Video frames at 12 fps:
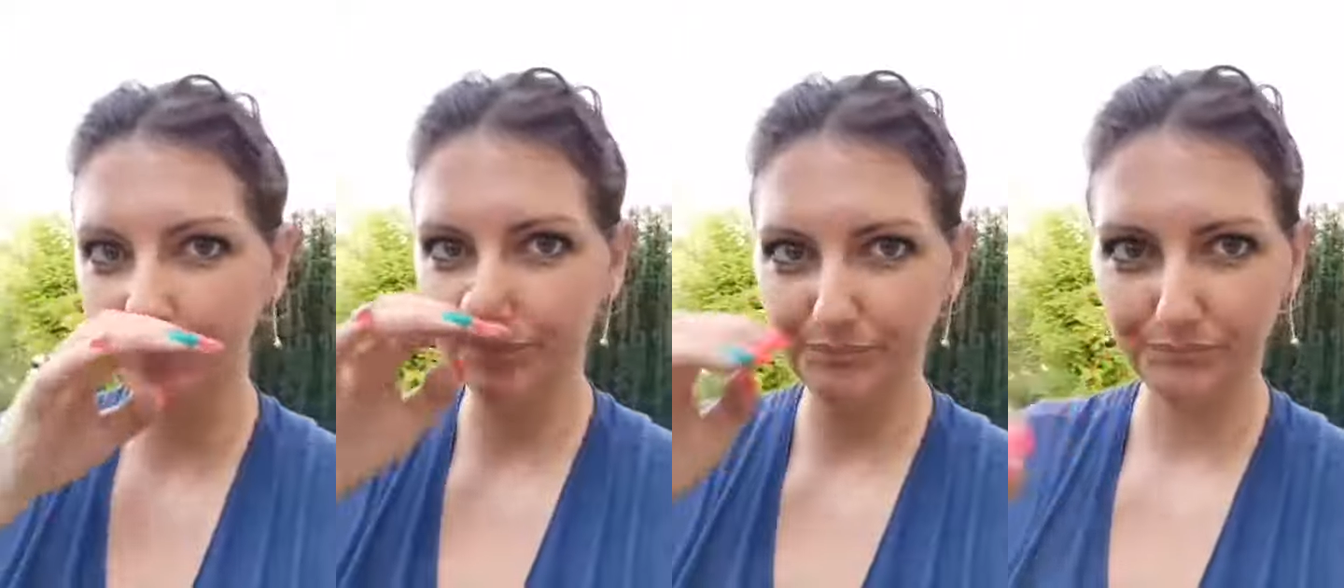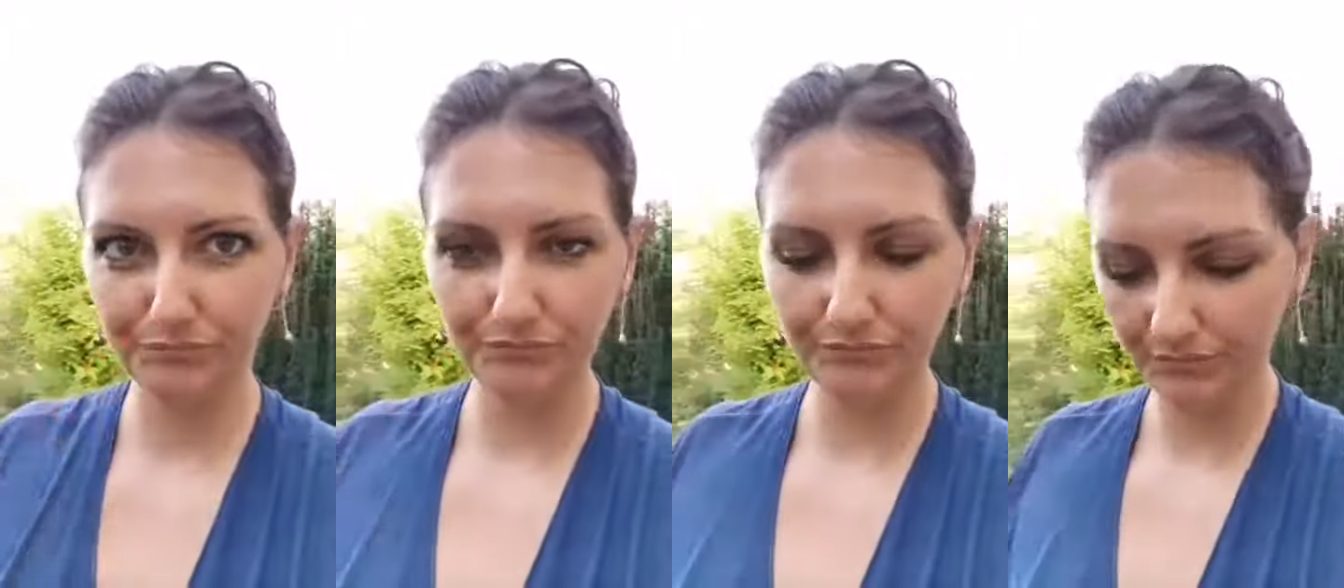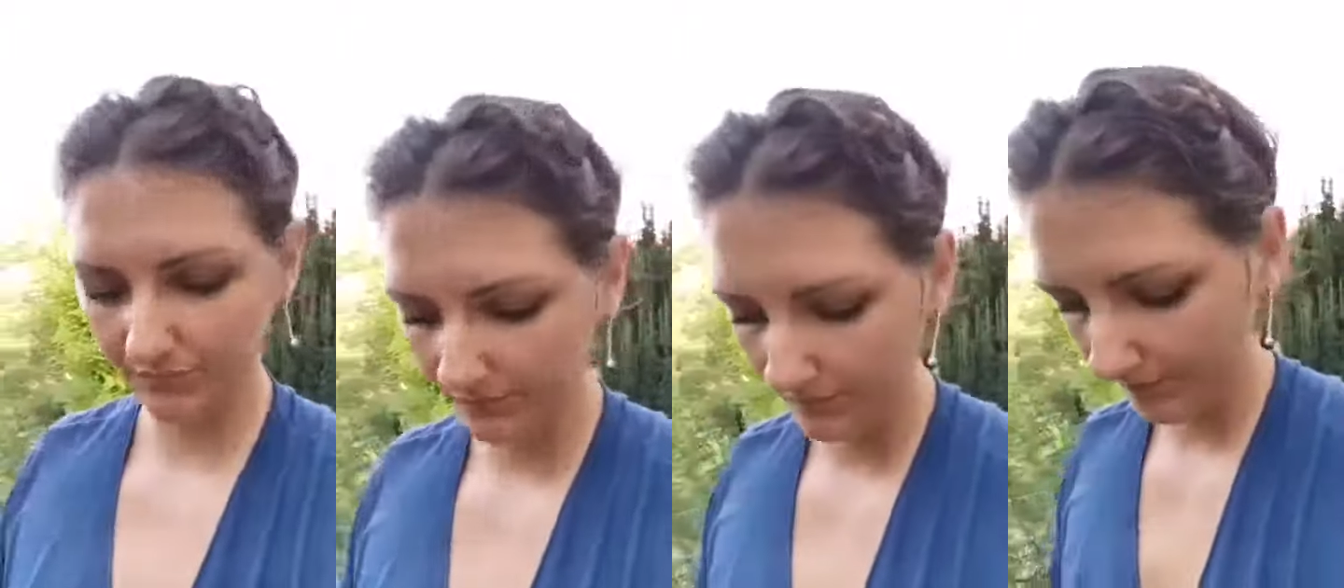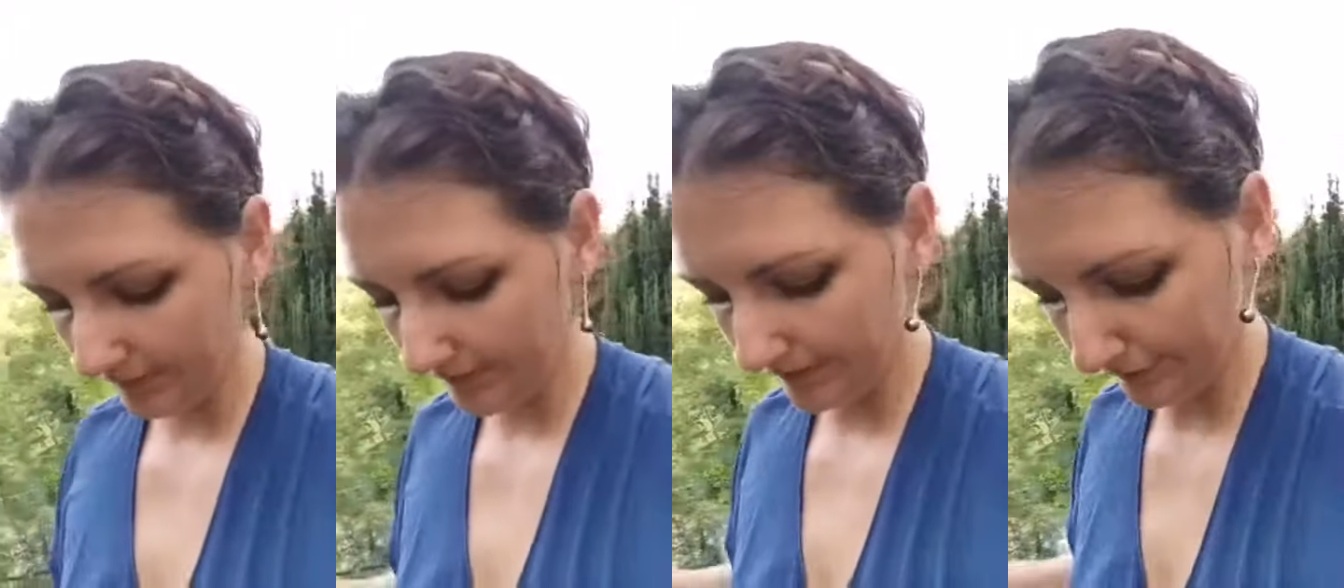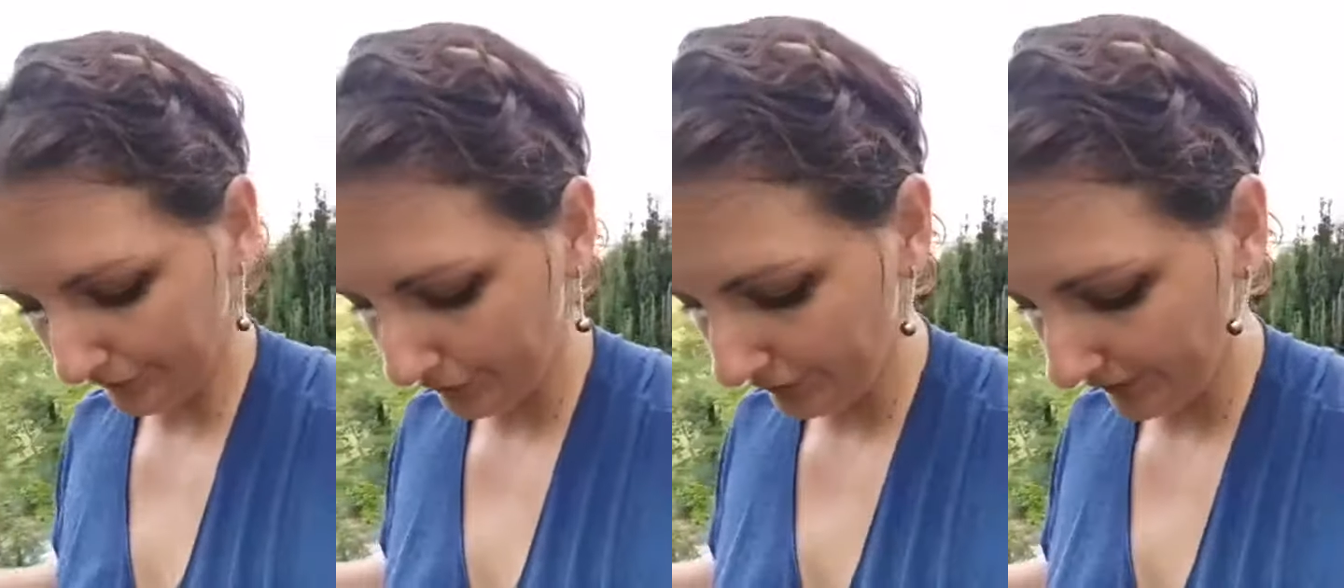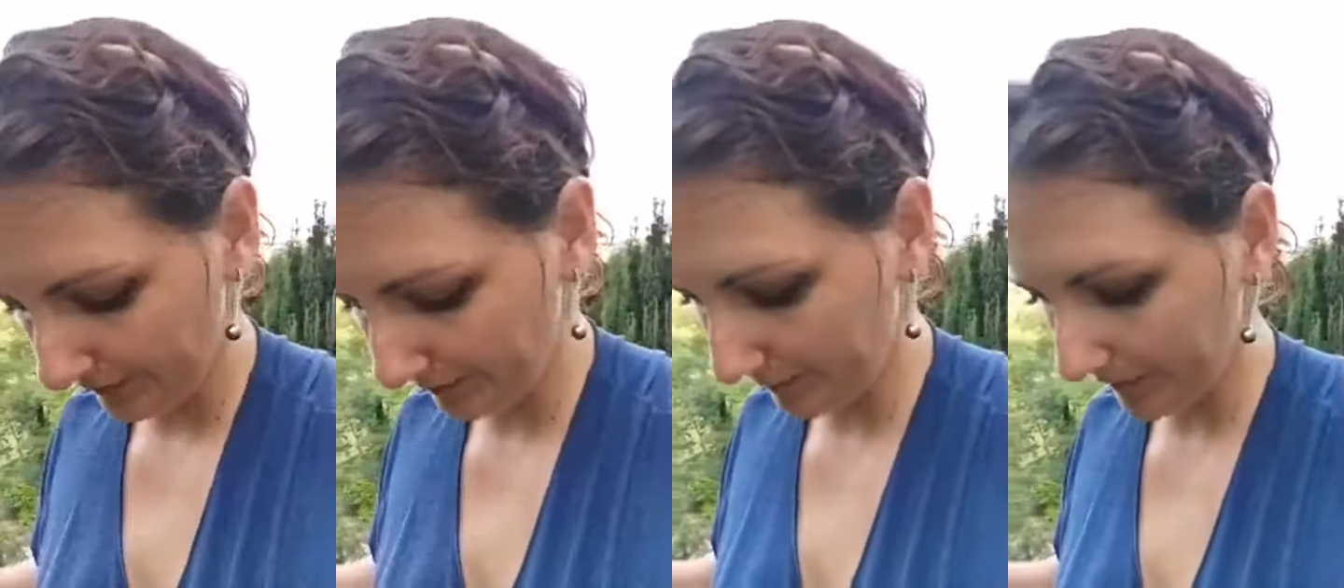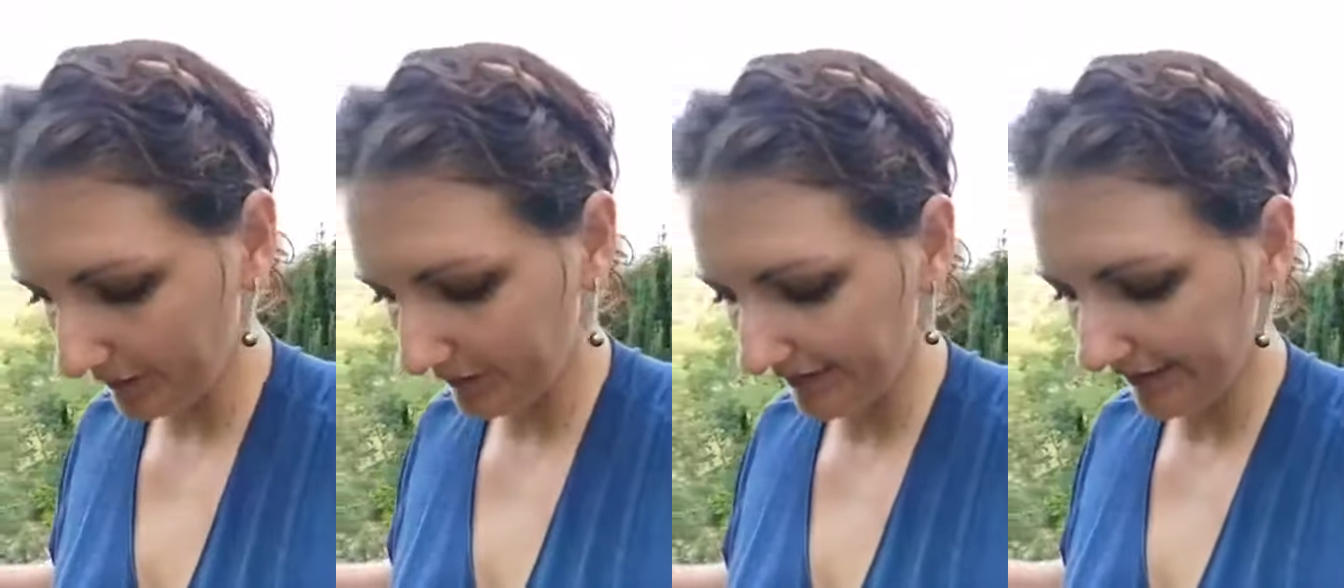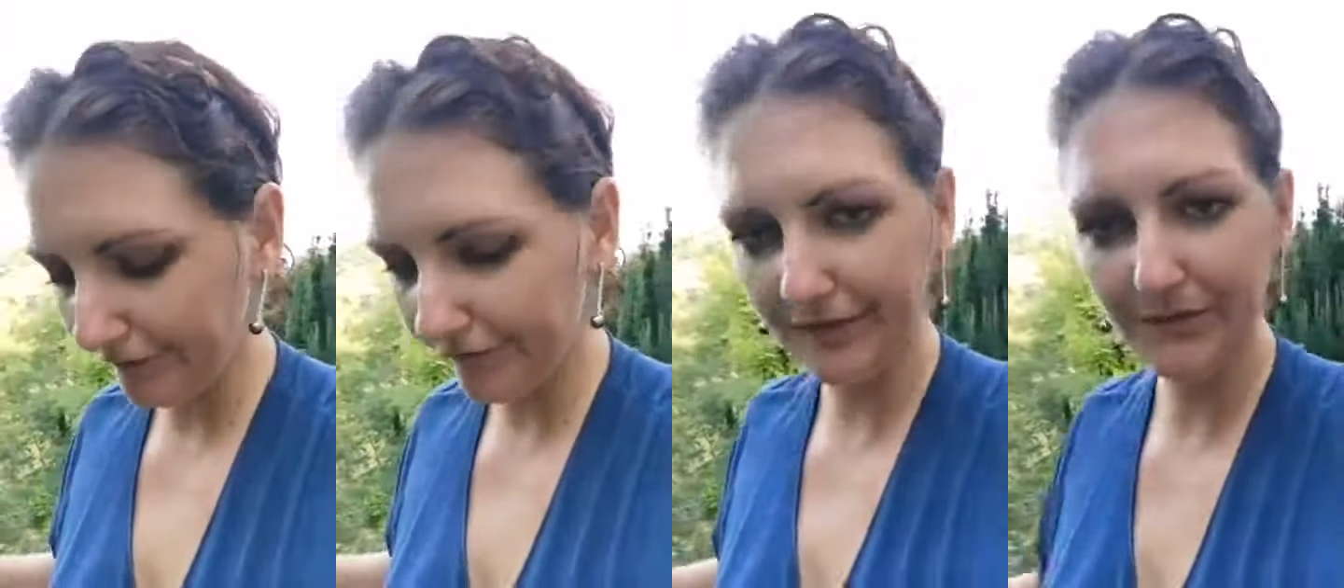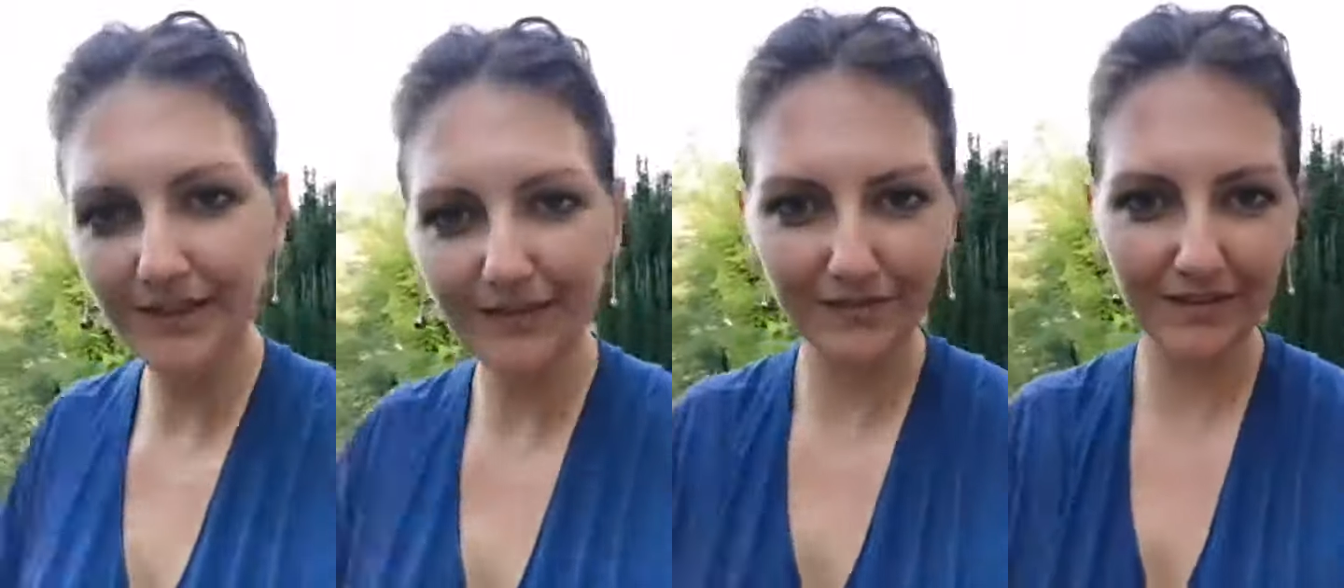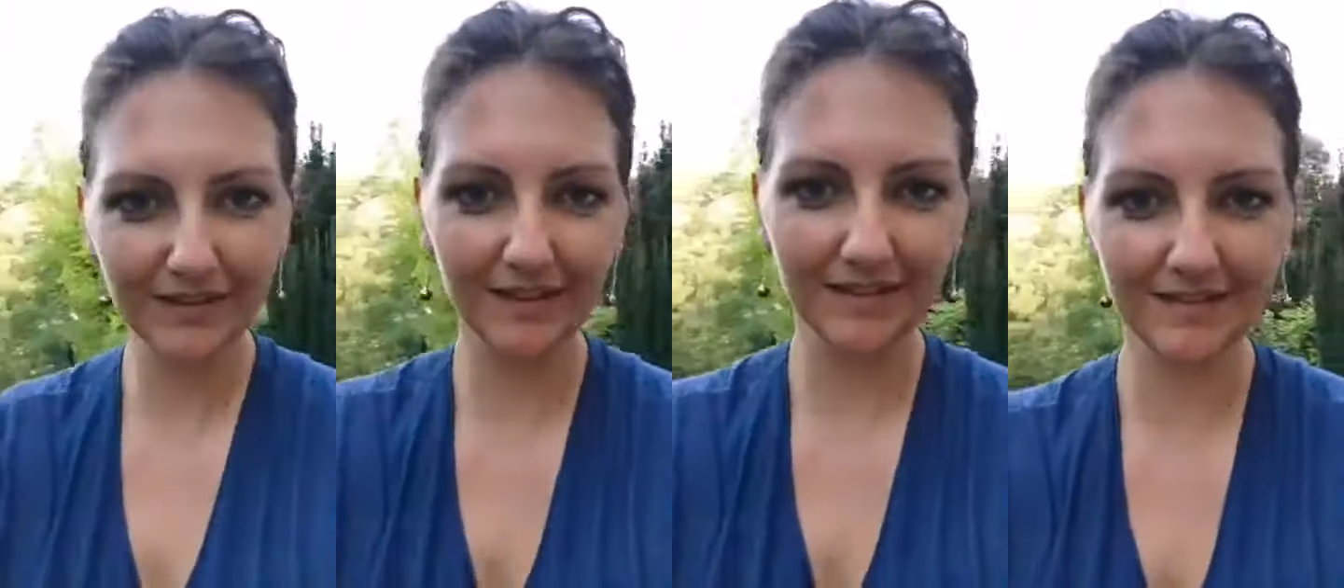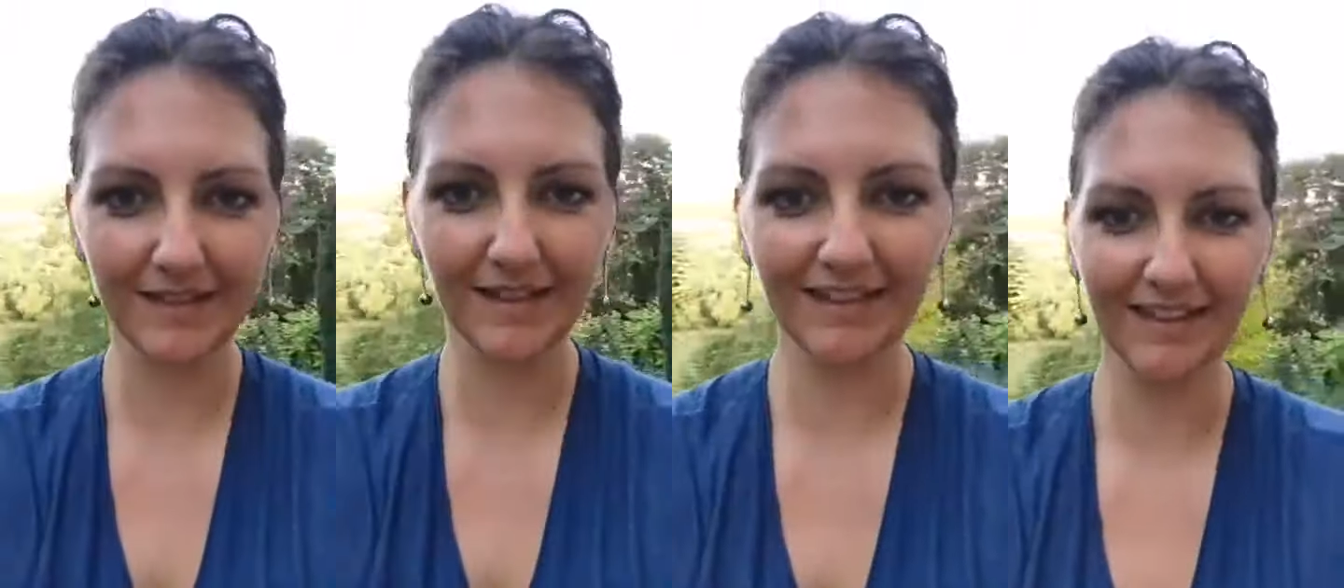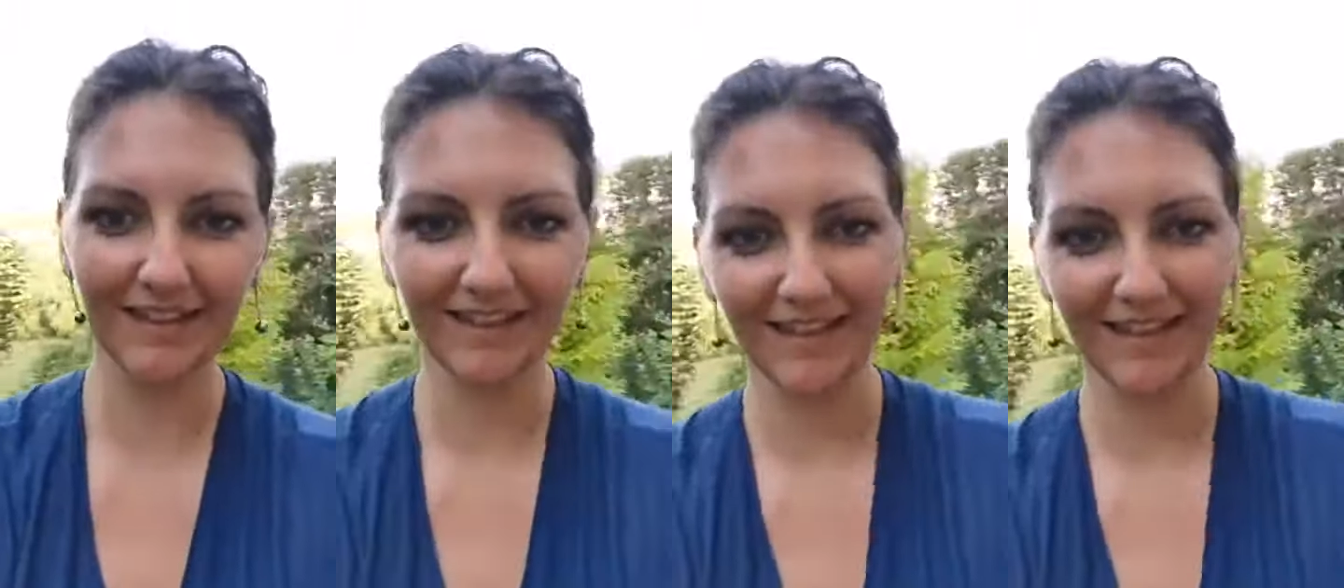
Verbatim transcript: euh, ça fait une heure à peu près qu'on est arrivé. On a vidé les sacs.